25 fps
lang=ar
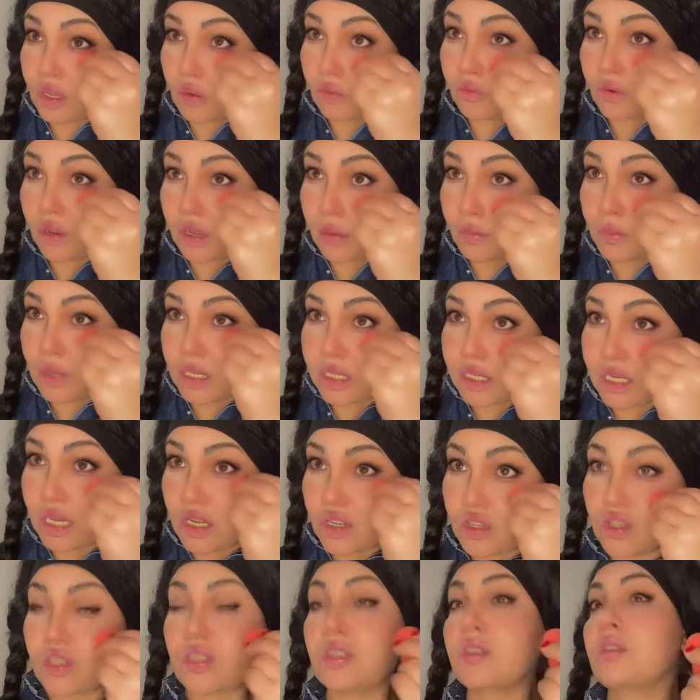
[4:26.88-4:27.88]
je vais t'envoyer un
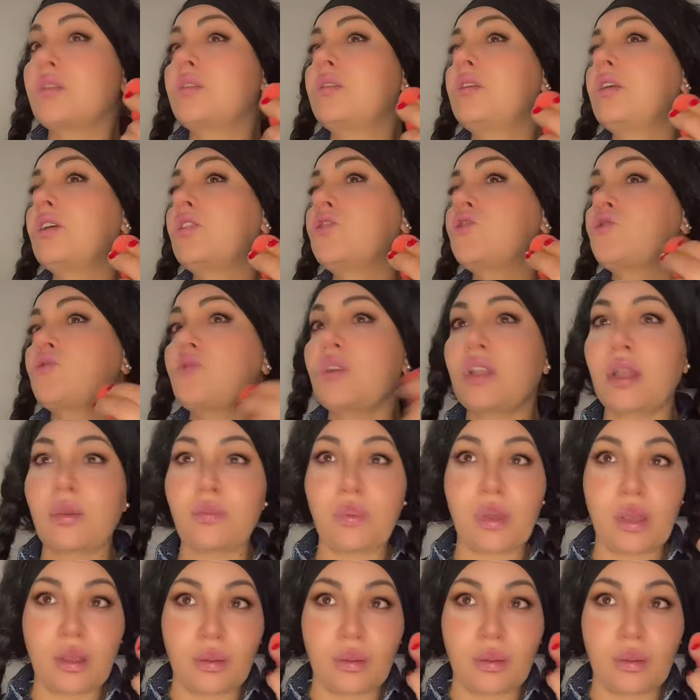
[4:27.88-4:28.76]
message dès que je suis